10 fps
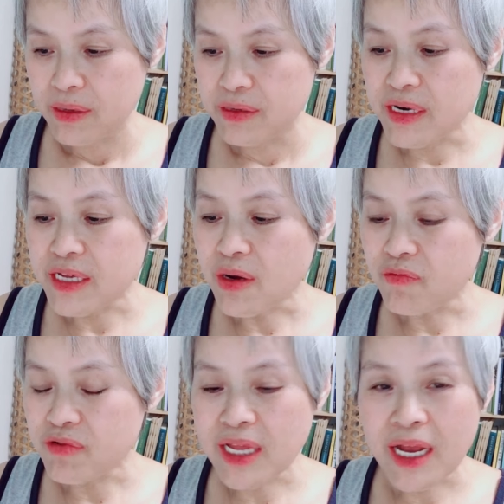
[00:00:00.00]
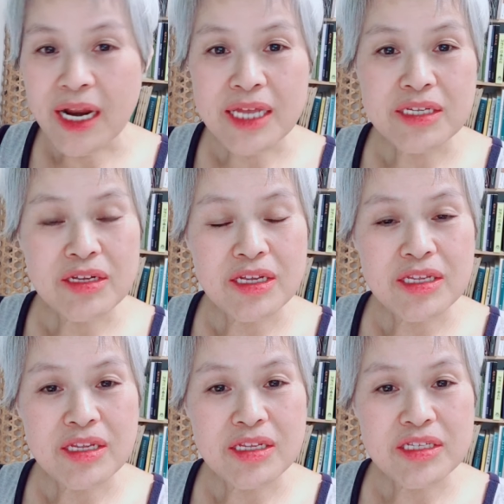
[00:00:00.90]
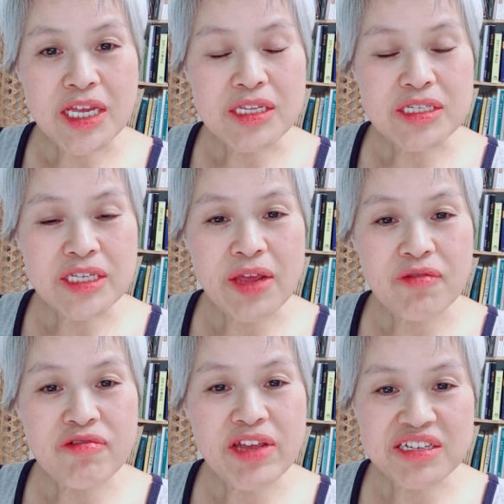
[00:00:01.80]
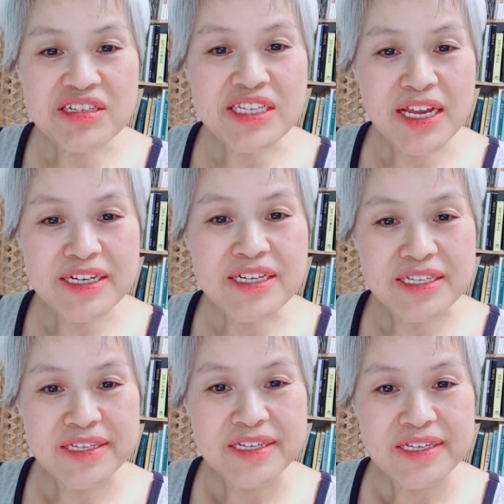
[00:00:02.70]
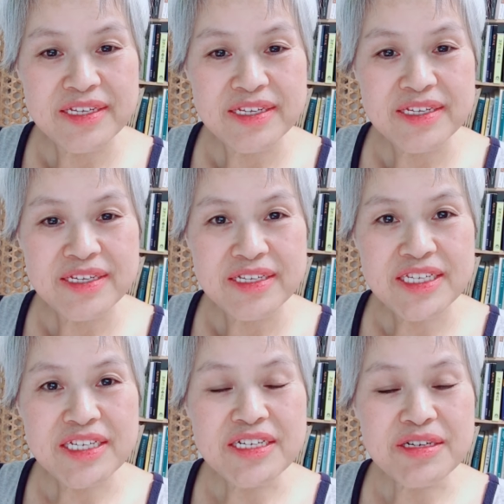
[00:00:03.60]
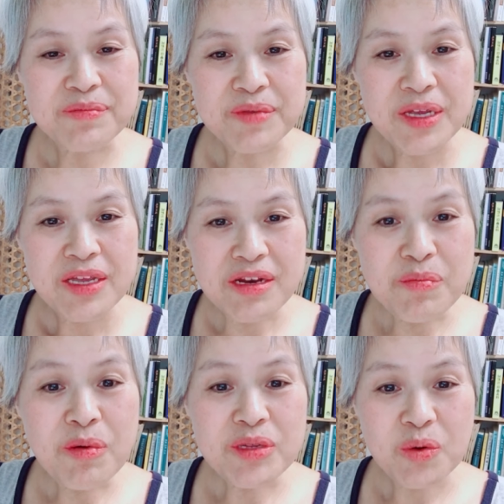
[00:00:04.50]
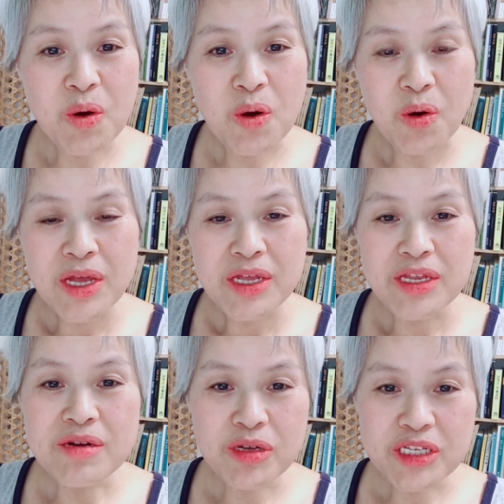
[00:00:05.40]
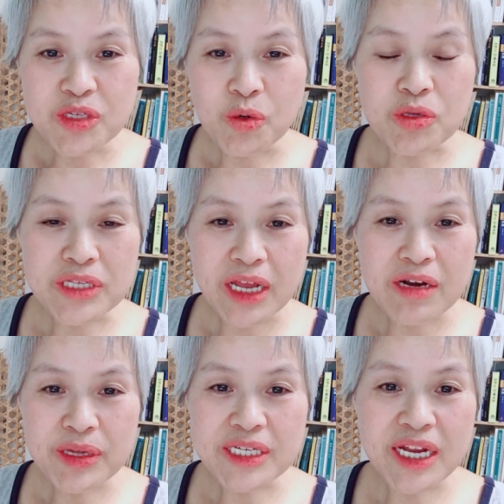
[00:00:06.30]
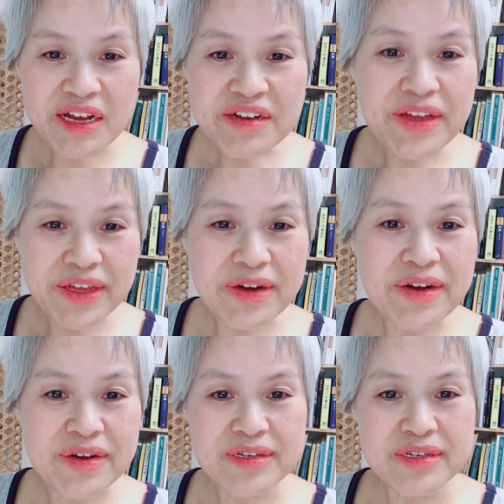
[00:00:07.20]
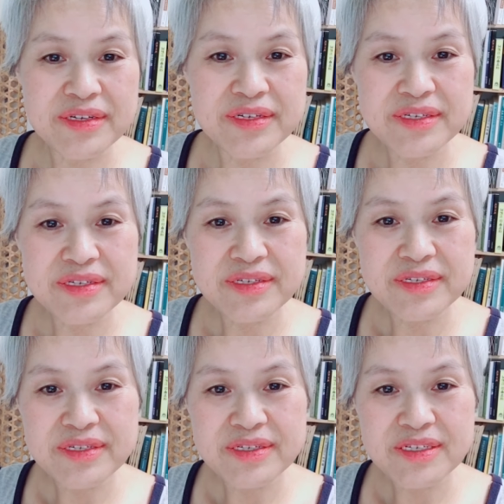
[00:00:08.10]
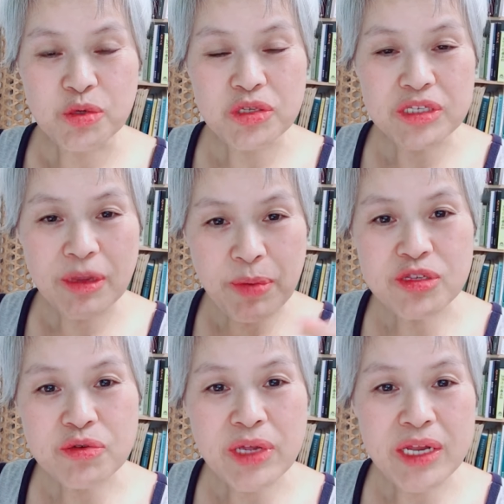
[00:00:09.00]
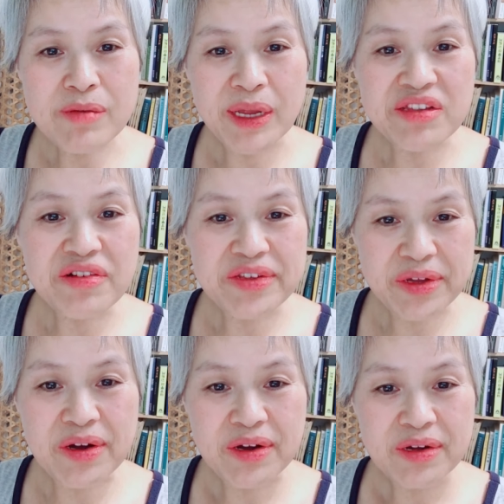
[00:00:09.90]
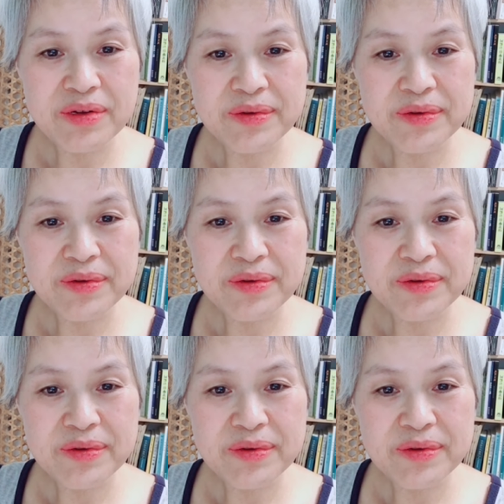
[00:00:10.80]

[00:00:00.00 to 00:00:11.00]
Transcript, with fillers: 그래서 우리나라 저기 최, 최후의 승자는 지금 일본이고 일본이 조선사를 편찬한 거예요. 조선사 편수회를 만들어서